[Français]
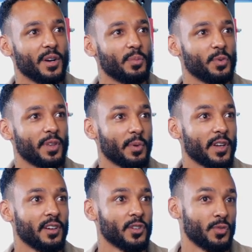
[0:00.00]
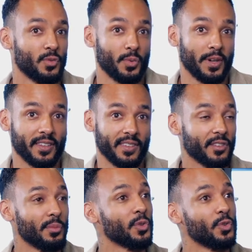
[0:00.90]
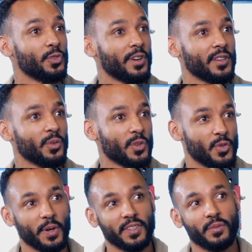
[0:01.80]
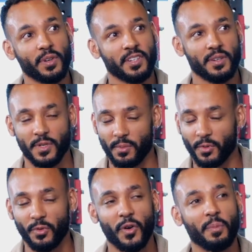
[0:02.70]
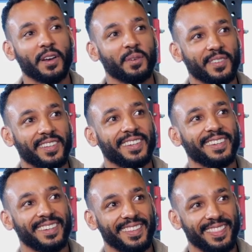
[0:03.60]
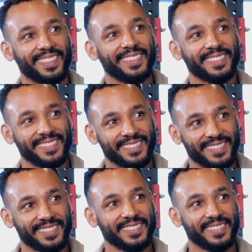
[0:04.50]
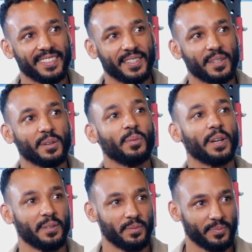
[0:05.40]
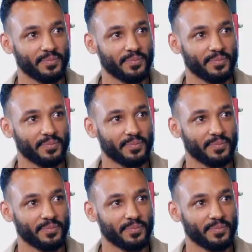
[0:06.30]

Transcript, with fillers: et en plus après, je suis resté seulement deux ans à Lyon et je suis parti voyager, mais je pense qu'on va en parler aussi. Alors donc toi, tu nais à Bordeaux. Ton